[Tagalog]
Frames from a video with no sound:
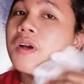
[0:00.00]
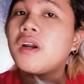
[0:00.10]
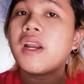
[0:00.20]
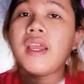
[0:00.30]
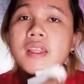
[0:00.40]

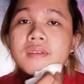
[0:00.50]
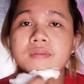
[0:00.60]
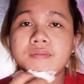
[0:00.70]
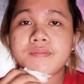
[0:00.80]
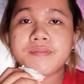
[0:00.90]
Alright?
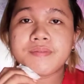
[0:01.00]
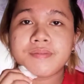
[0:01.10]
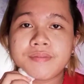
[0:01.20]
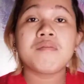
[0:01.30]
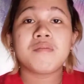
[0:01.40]

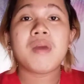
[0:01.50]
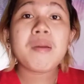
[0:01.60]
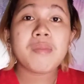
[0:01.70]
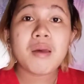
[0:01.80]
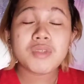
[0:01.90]

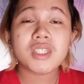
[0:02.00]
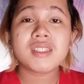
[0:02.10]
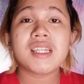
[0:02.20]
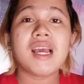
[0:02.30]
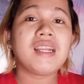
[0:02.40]
mga
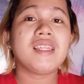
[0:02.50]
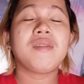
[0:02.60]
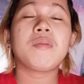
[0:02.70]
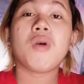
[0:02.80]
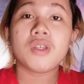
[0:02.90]
momshies, kailangan
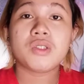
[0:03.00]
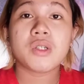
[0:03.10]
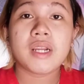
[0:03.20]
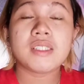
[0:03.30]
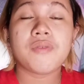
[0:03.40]
natin
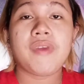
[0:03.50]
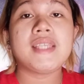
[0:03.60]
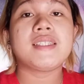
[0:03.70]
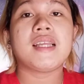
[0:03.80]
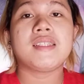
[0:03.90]
mag-moisturize sa
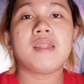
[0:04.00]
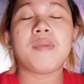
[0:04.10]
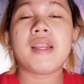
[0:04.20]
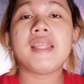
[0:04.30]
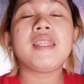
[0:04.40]
face natin
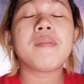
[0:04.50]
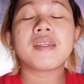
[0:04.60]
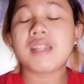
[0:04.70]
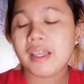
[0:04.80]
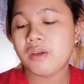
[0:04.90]
para hindi
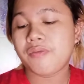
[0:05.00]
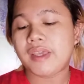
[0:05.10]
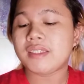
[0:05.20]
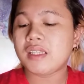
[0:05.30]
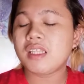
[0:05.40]
mag-dry yung
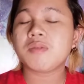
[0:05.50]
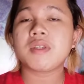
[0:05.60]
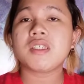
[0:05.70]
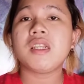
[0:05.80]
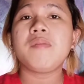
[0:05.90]
face natin.
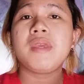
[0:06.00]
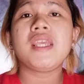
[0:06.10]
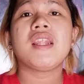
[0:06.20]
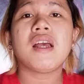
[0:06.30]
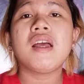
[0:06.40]
Especially
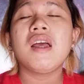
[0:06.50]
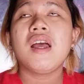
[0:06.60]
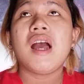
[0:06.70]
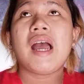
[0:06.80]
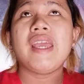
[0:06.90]
me na
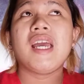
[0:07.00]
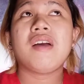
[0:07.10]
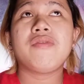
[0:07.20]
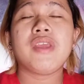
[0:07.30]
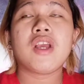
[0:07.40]
I
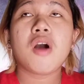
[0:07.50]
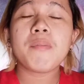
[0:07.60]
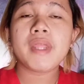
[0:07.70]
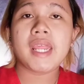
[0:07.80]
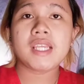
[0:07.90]
have a
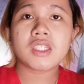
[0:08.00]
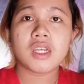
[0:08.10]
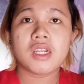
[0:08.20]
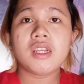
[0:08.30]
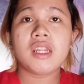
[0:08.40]

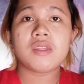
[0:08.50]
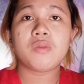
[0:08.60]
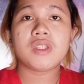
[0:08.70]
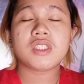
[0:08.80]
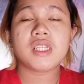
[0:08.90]
combination that
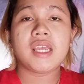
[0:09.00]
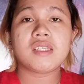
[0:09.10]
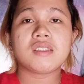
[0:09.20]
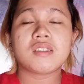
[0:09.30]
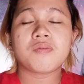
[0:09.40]
which
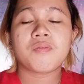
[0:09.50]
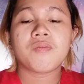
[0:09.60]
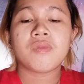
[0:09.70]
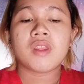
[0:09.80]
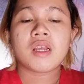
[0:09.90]
is
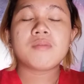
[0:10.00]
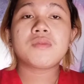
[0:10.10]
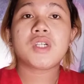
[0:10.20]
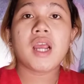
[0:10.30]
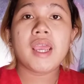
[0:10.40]

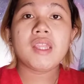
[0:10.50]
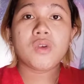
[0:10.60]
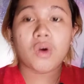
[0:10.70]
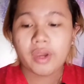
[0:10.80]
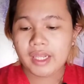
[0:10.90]
um, dry
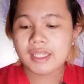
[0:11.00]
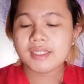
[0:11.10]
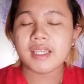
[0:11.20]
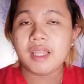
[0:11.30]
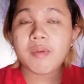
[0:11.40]
to oily
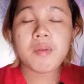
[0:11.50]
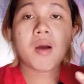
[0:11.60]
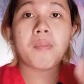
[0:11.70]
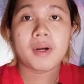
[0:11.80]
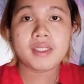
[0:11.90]
skin. May
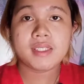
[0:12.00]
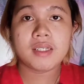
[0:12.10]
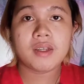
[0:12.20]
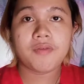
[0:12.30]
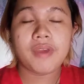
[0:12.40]
mga parts
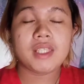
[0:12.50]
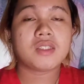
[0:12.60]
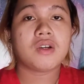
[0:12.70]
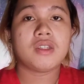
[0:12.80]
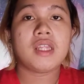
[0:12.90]
ng face
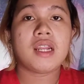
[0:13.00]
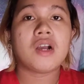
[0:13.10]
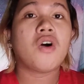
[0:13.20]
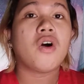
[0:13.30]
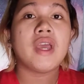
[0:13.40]
ko na
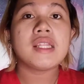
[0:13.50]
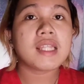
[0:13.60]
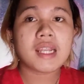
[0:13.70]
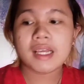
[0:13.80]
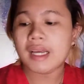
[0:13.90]
nag-oil
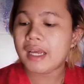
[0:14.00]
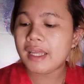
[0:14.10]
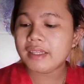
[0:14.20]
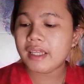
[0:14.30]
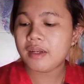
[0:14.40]
talaga.
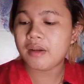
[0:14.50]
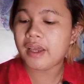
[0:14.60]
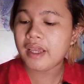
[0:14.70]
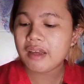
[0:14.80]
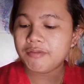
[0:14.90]
And then,
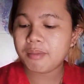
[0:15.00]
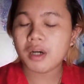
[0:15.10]
I have